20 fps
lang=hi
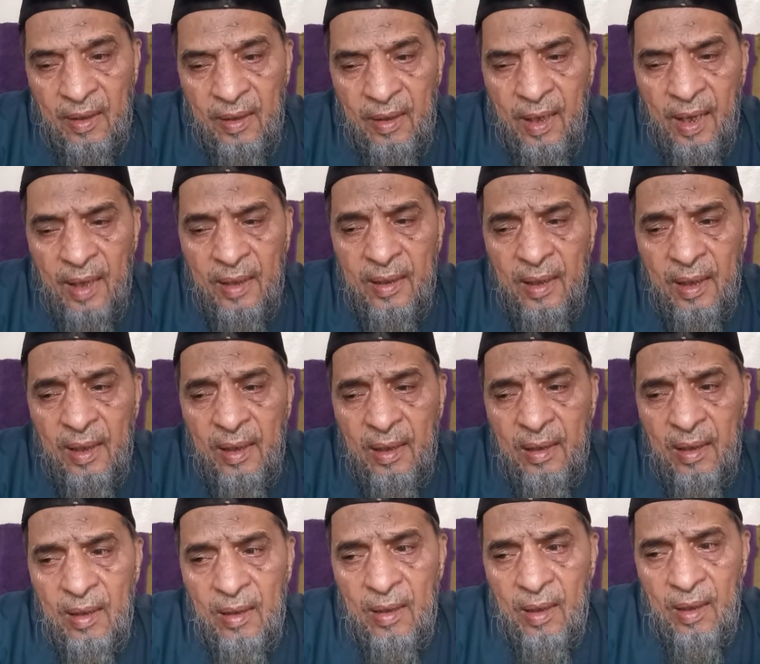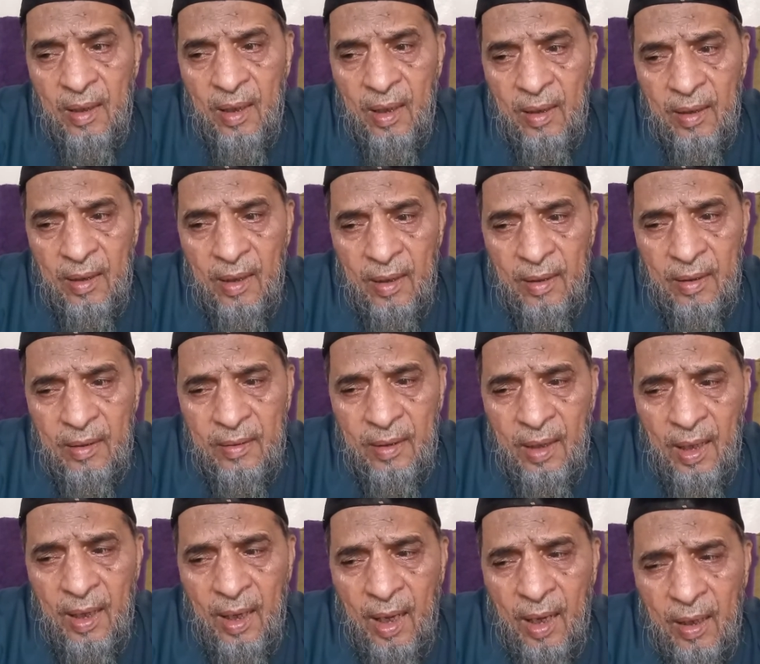लेकिन
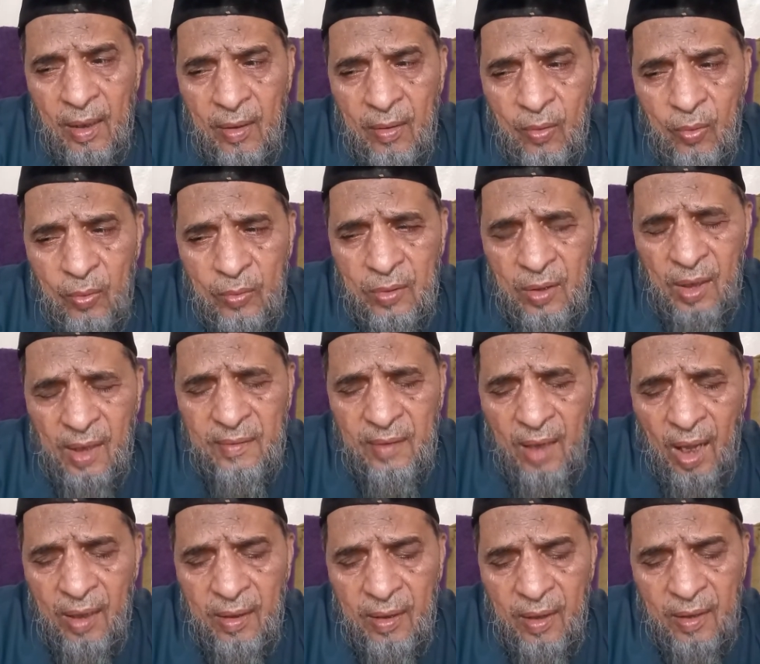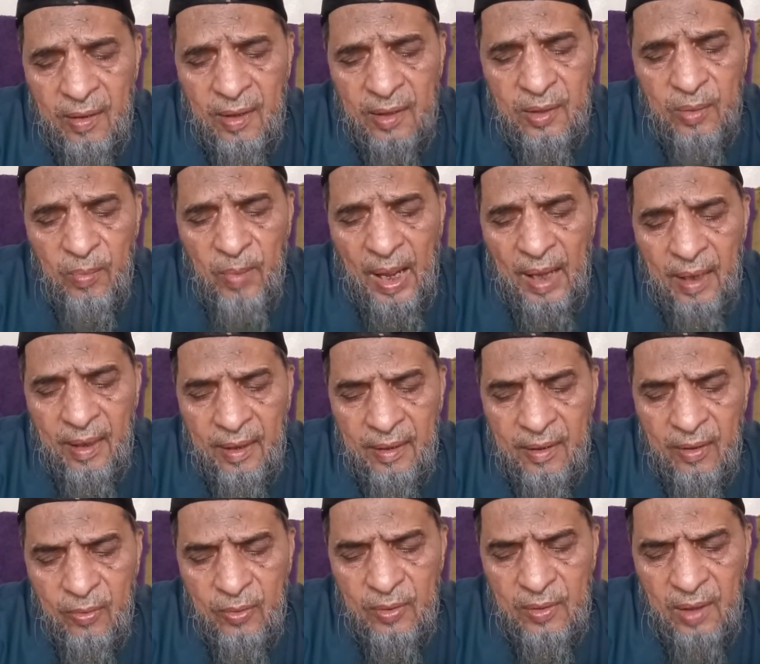यह कुदरत का करिश्मा है
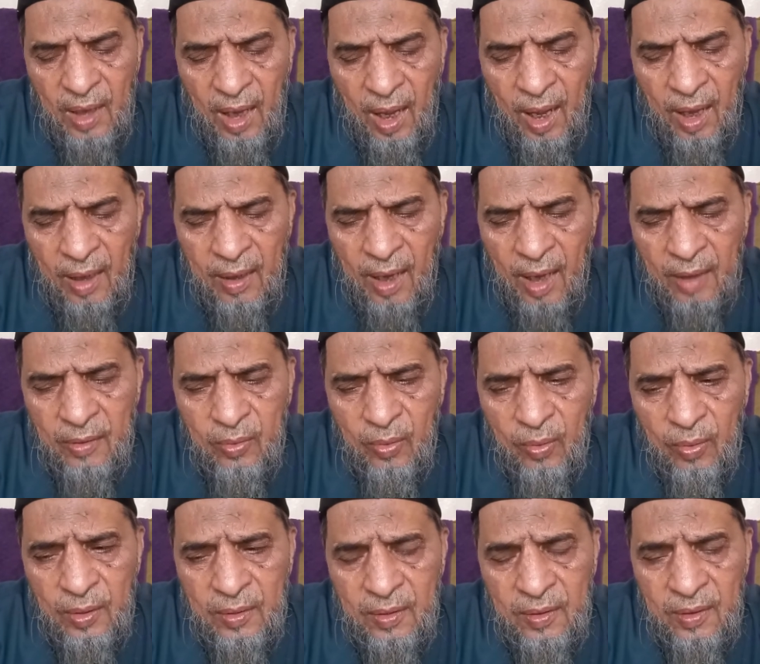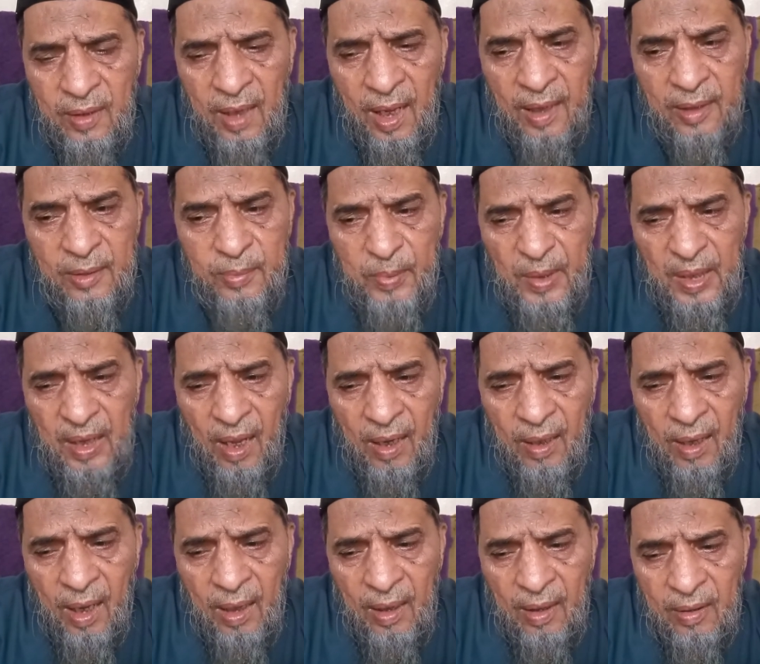कि उसने हालात को इस नहज पर
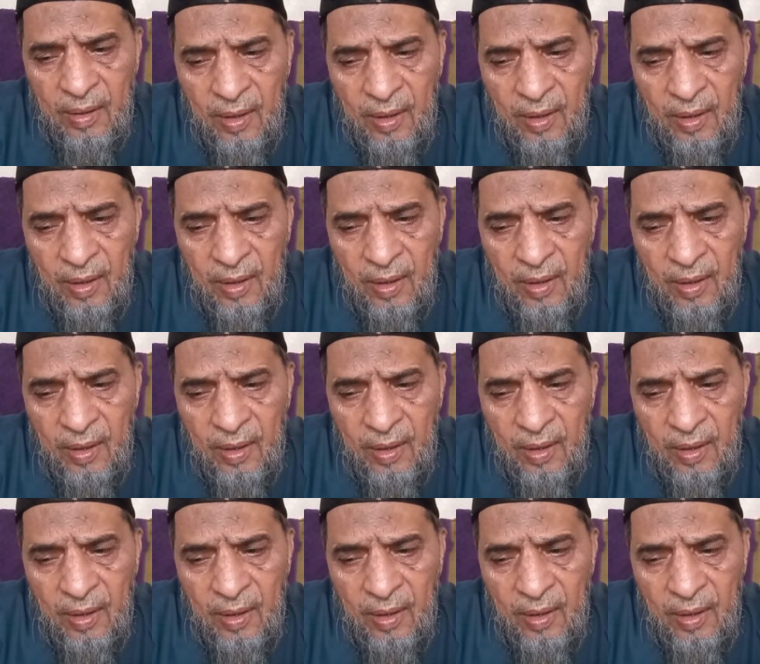डाला